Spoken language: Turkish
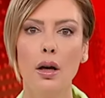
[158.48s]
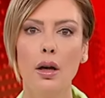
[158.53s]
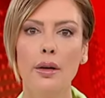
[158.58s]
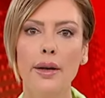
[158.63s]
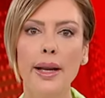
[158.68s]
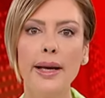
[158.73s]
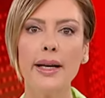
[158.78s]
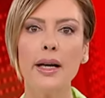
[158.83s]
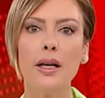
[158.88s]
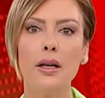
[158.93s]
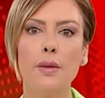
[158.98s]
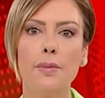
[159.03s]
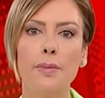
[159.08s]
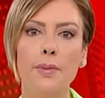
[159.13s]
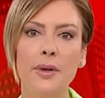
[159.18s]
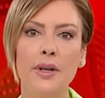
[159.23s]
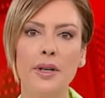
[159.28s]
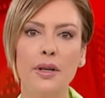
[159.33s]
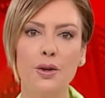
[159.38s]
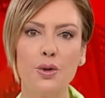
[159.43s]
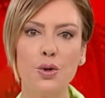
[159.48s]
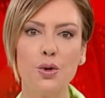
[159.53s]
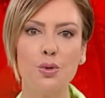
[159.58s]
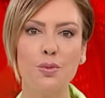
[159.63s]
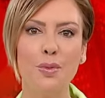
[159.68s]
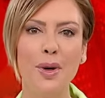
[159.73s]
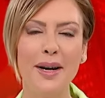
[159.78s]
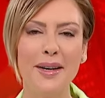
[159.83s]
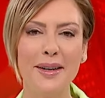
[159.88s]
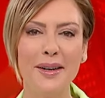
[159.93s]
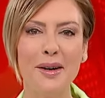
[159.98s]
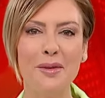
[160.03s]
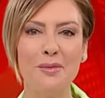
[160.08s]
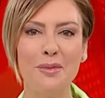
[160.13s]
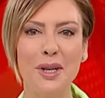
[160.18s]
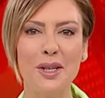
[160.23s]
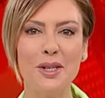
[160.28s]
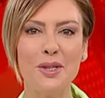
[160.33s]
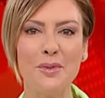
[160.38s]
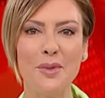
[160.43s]
Ne garip şu
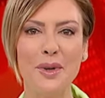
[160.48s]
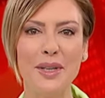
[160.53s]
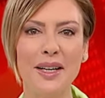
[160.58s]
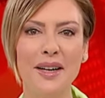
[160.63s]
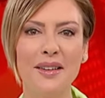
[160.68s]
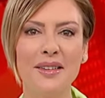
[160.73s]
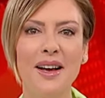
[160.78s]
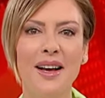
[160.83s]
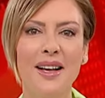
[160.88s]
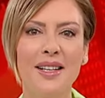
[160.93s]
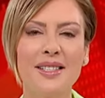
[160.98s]
bayramlaşmalar,